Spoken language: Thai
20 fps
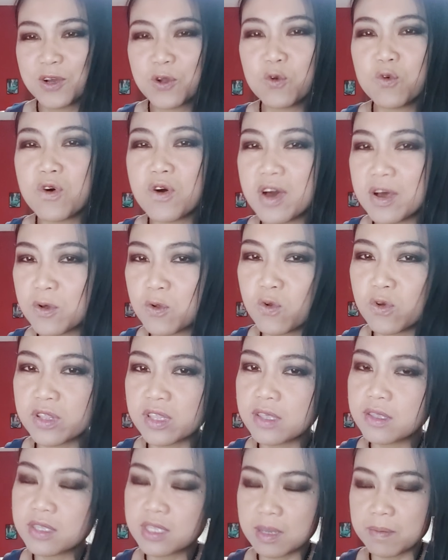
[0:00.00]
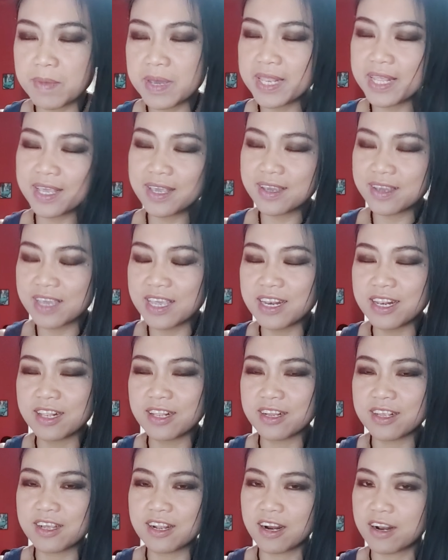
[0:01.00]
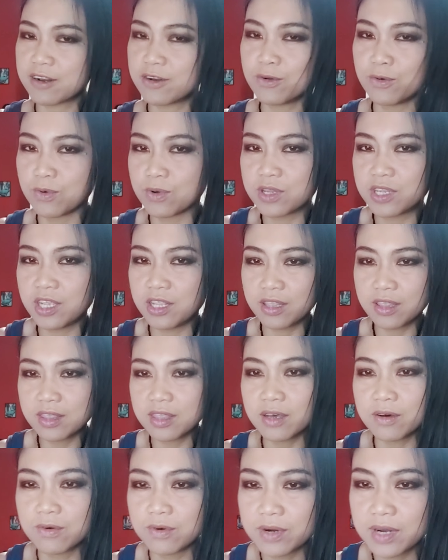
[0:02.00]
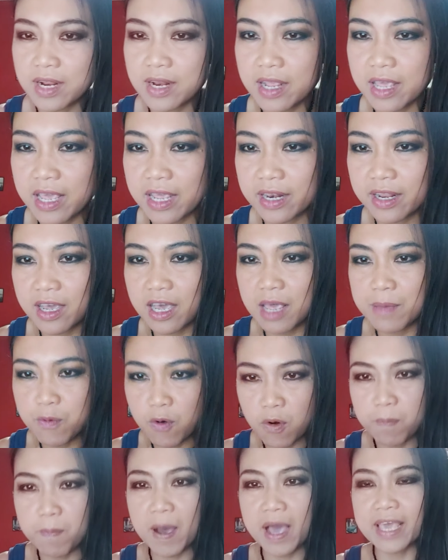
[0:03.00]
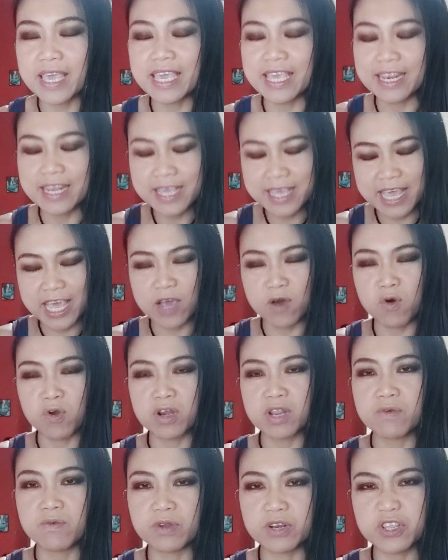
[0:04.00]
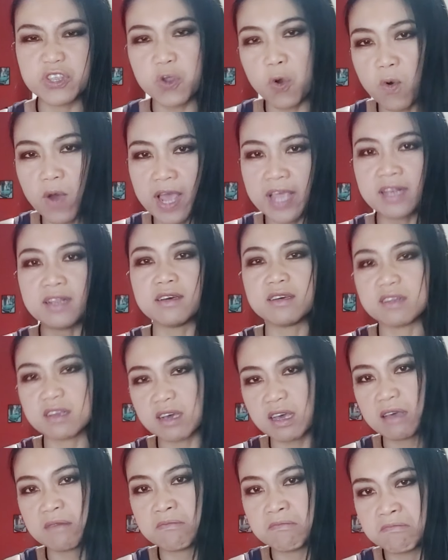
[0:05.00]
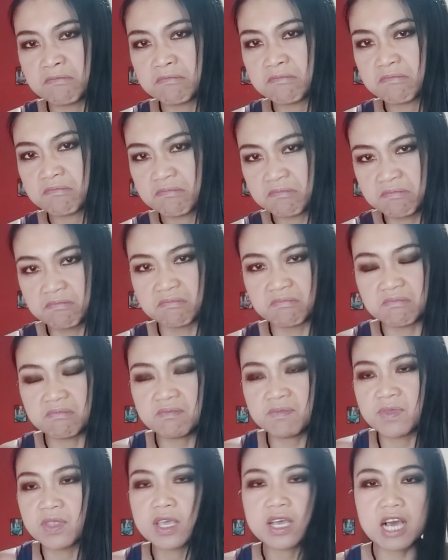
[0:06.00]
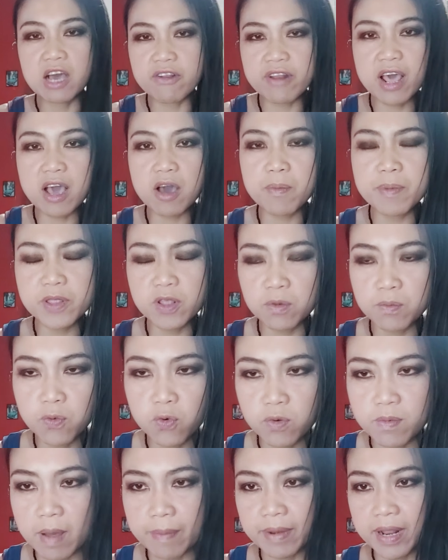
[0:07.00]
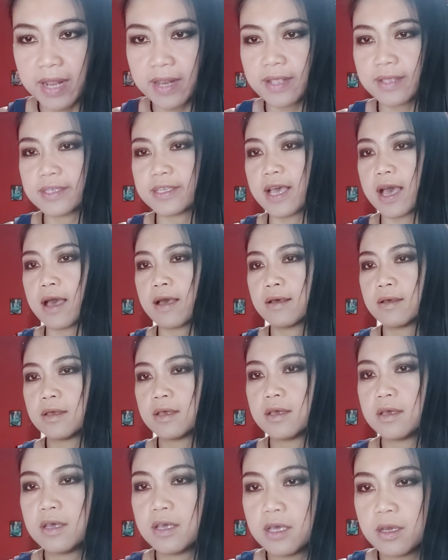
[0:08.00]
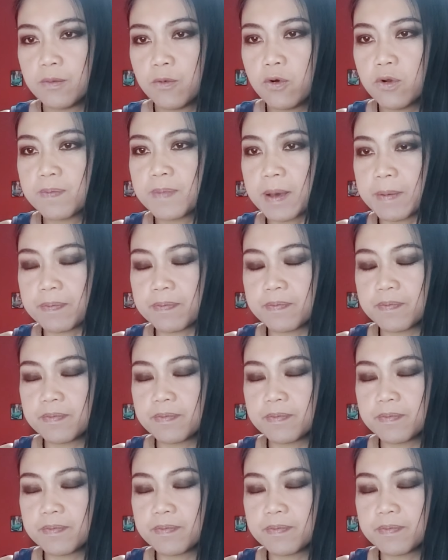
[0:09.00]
กลัวกลัวจะไม่ได้กินกระดูกชิ้นโตนั่นเองนะคะ ไอ้พวกปลาหีริเกฮอลิีวูดนี่ยกให้เลยนะคะคราวหน้าไม่ต้องพูดแบบนั้นนะจ๊ะ พูดแบบ